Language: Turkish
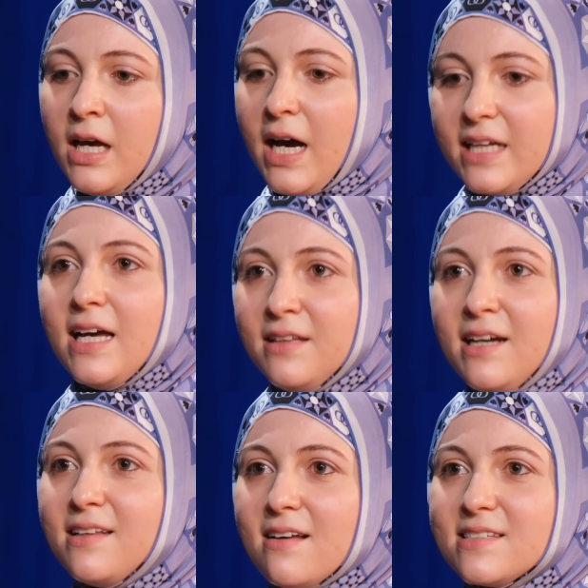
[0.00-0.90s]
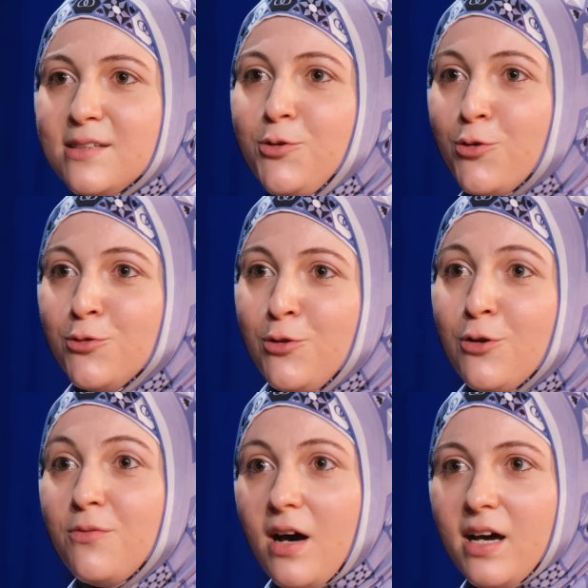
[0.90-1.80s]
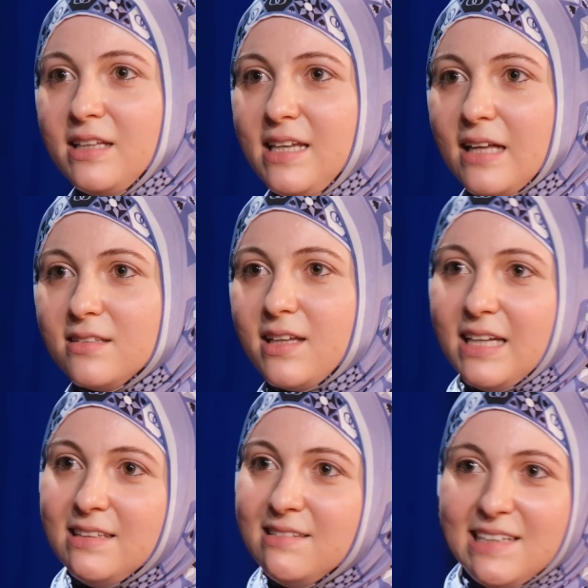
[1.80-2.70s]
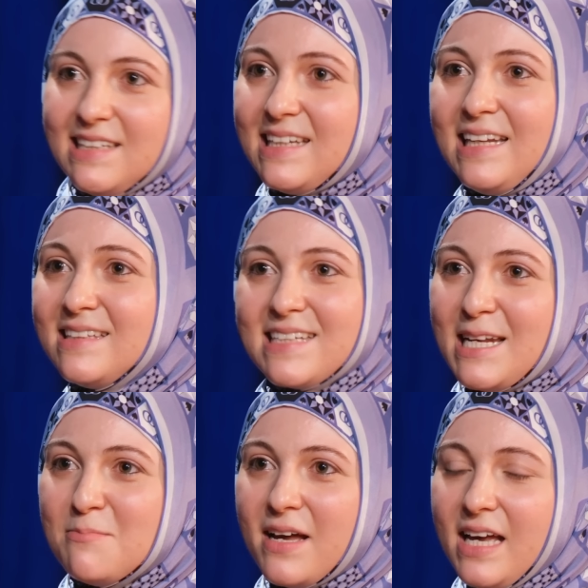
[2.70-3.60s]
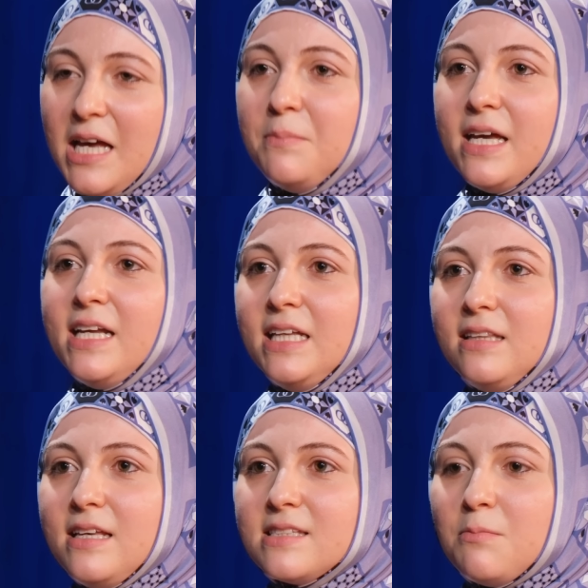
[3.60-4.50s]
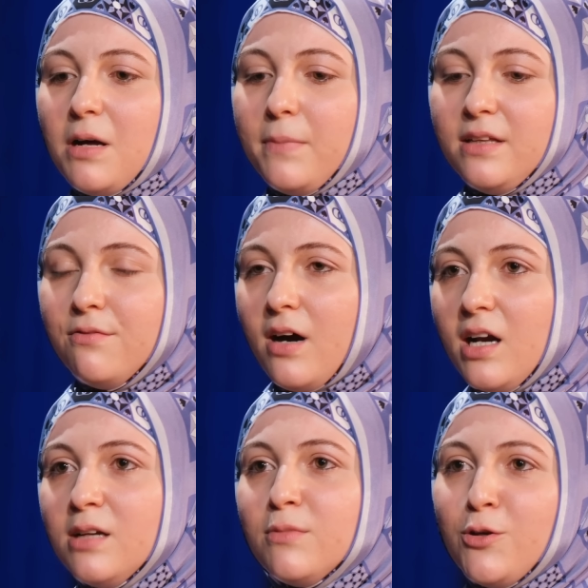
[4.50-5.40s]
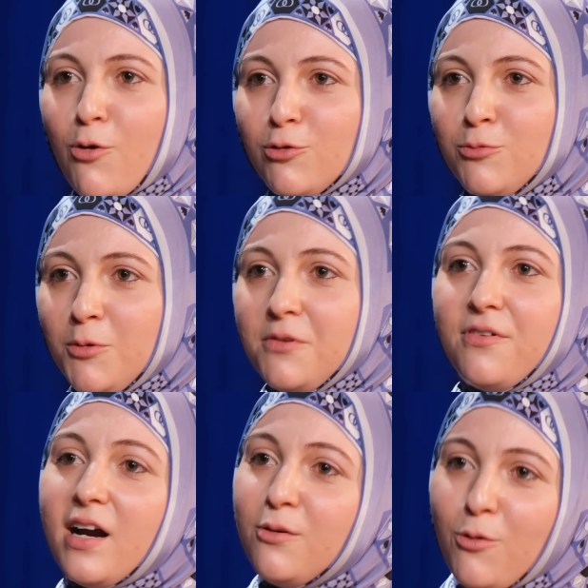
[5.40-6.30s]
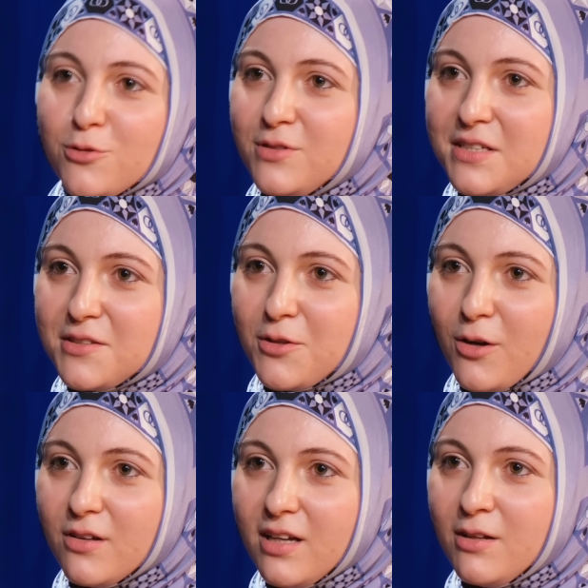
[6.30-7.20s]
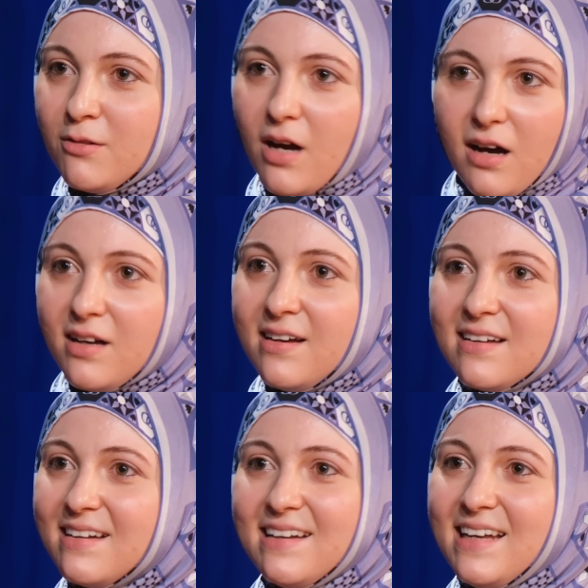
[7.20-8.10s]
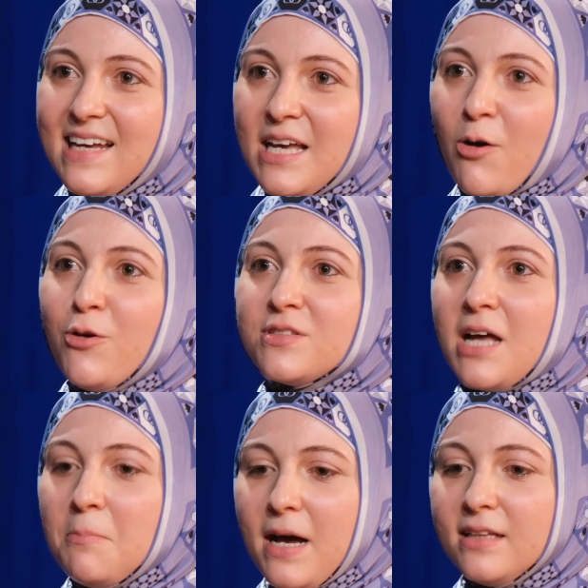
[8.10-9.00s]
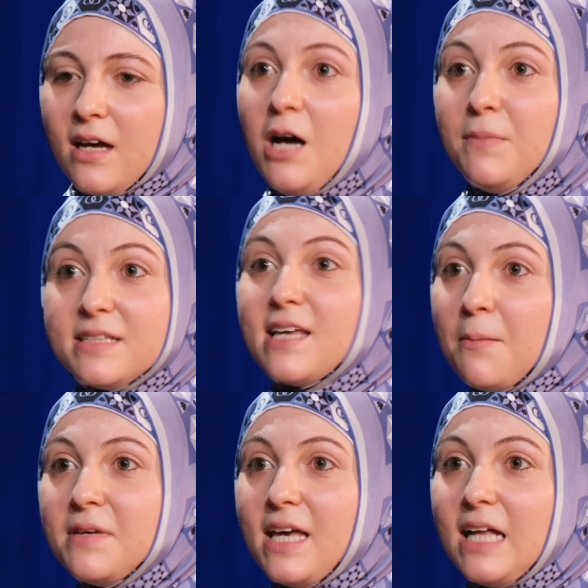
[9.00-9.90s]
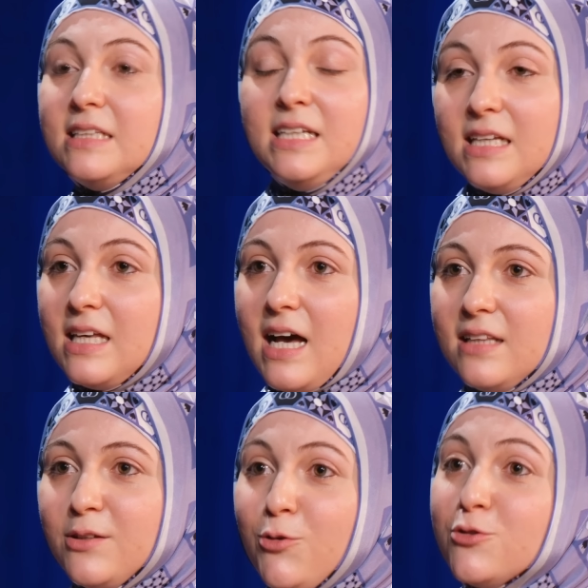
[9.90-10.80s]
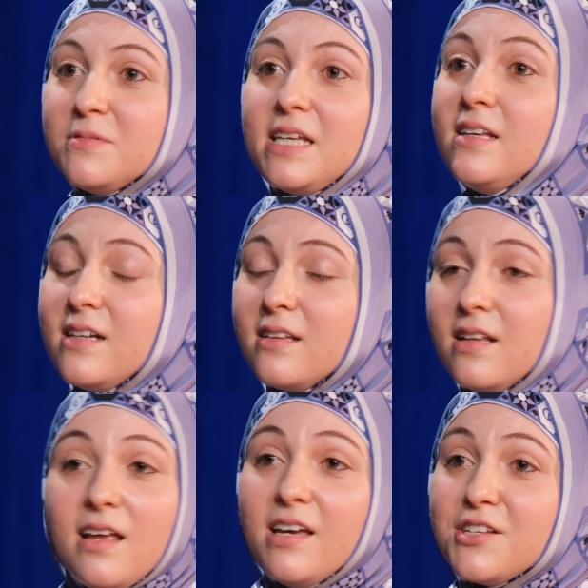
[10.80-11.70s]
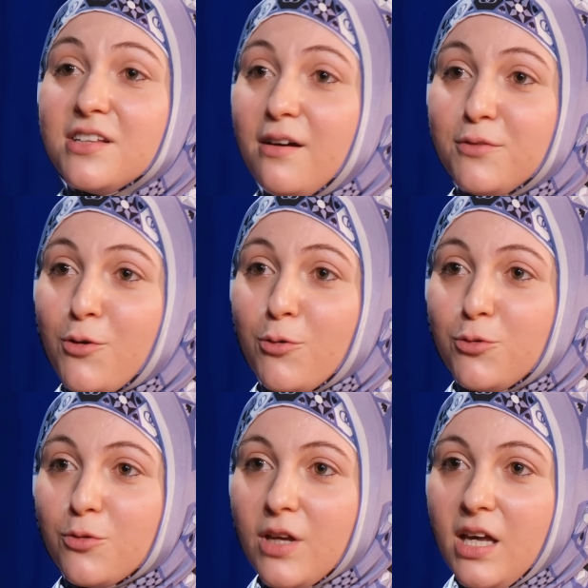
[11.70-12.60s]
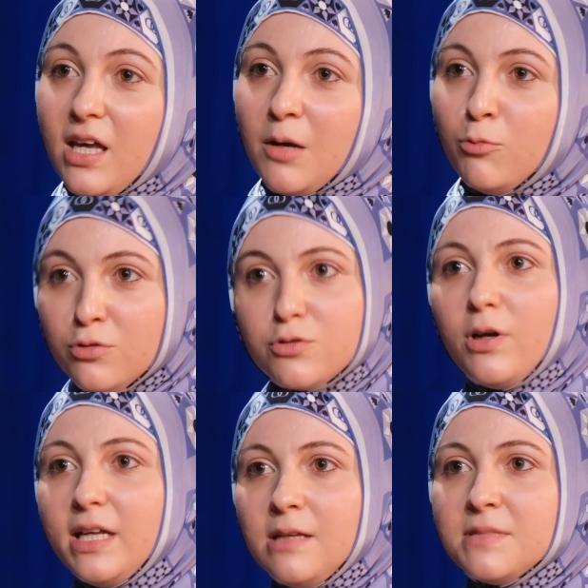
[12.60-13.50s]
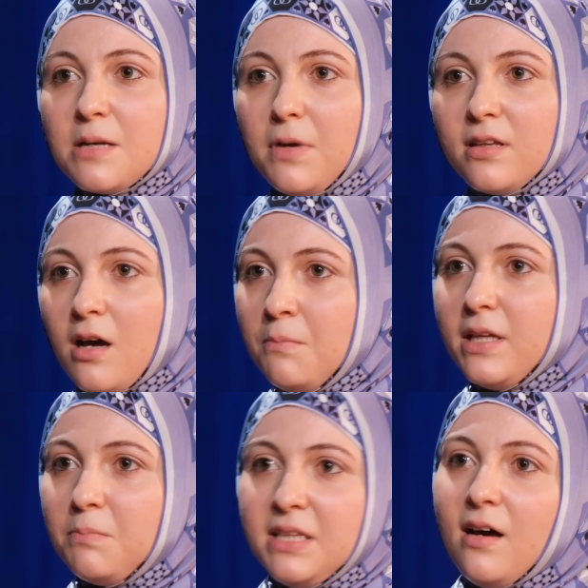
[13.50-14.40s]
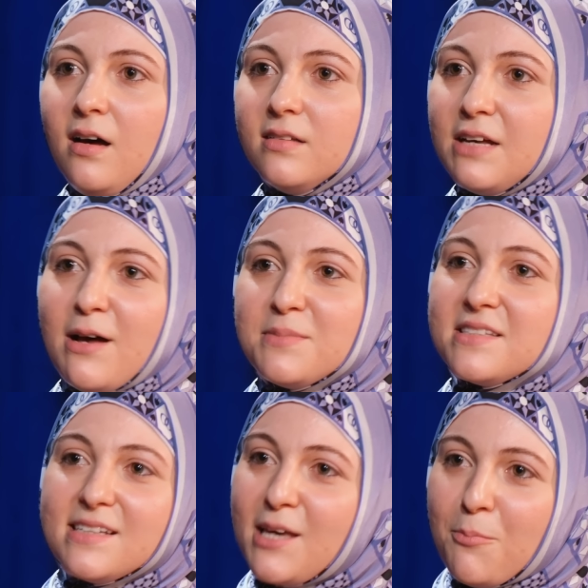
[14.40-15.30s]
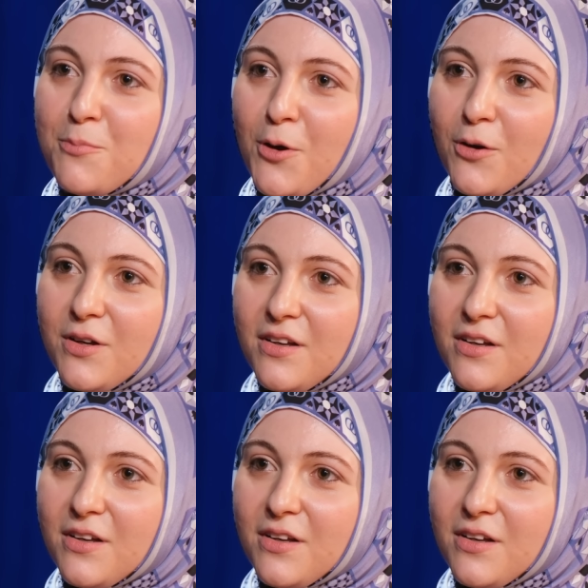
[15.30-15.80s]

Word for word: Ergenler de aslında görünürlük ve aidiyet. Hmm. En iki kilit kelime. Bir yere gittiği zaman benim varlığımla yokluğumun bir farkı olsun istiyor. Evet, çok Hakkı. Doğru. O yüzden ben Ahmet sen mi geldin? İyi ki geldin. Gözüm seni aradı. Neden geçen hafta yoktun? Bunu söylediğim zaman Ahmet bir daha devamsızlık yapmıyor.